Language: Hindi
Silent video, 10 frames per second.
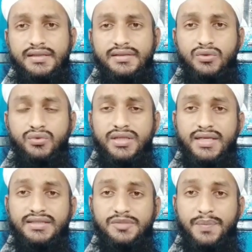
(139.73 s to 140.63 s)
ज़रूरी
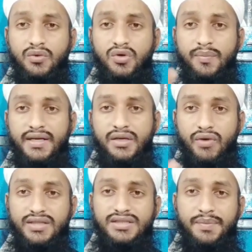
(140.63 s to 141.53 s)
है जिसपे कुर्बानी
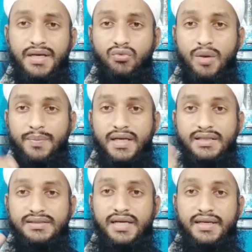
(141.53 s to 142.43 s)
वाजिब है वो अपना
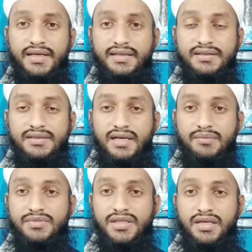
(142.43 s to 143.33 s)
हिस्सा एक हिस्सा
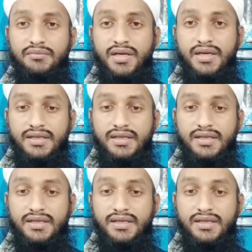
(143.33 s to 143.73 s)
कम से कम